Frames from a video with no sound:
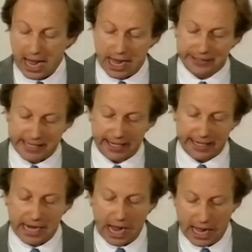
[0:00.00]

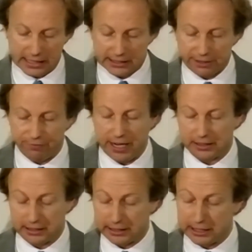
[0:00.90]
deren
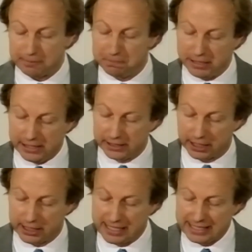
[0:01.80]
handgefertigten
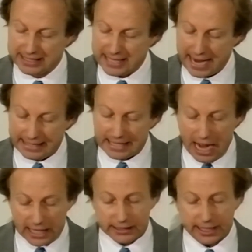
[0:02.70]
Bilder zeigen
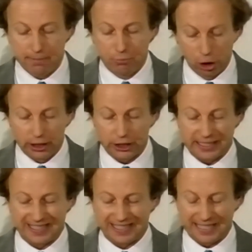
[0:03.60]
andere mögliche
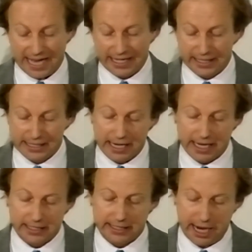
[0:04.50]
Szenen
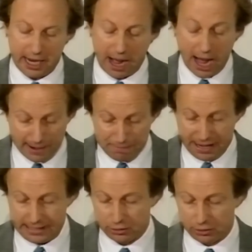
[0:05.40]
der
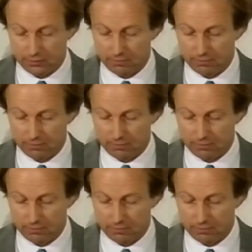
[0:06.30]
Anbetung